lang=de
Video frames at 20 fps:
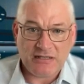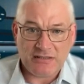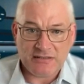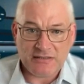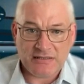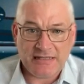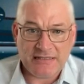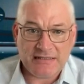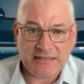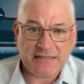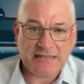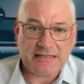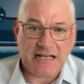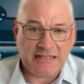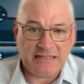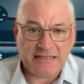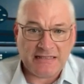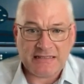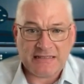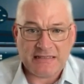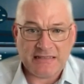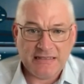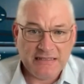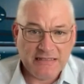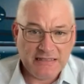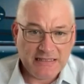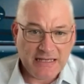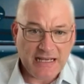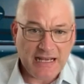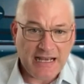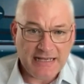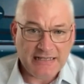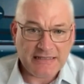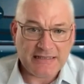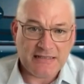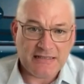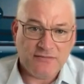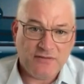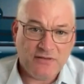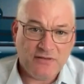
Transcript: Also das ist alles einzeln.